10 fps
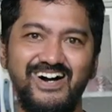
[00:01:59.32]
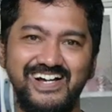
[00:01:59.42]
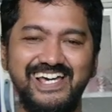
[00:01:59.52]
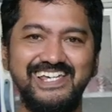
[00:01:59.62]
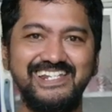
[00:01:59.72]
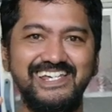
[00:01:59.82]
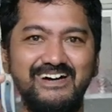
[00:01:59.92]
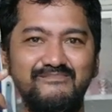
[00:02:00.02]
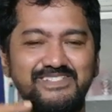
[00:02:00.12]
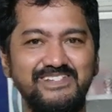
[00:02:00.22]
Oke, ini
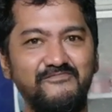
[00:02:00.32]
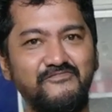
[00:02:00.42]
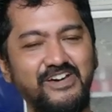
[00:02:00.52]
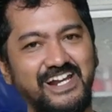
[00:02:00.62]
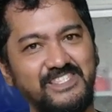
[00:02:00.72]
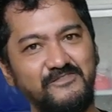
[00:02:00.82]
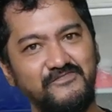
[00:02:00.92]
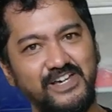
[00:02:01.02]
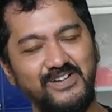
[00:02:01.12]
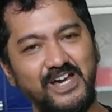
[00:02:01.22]
dia mesin Ferrati
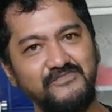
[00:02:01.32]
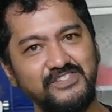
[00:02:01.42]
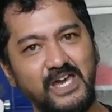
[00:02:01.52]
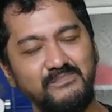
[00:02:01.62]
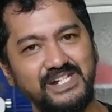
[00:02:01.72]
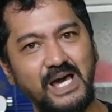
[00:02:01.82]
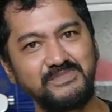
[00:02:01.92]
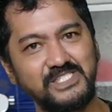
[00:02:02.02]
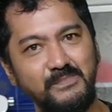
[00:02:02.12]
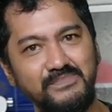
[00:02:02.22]
Vero FCN
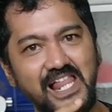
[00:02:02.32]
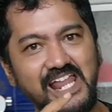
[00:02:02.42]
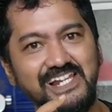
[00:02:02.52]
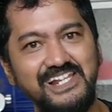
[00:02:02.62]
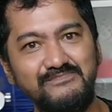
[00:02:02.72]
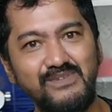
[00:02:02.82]
695.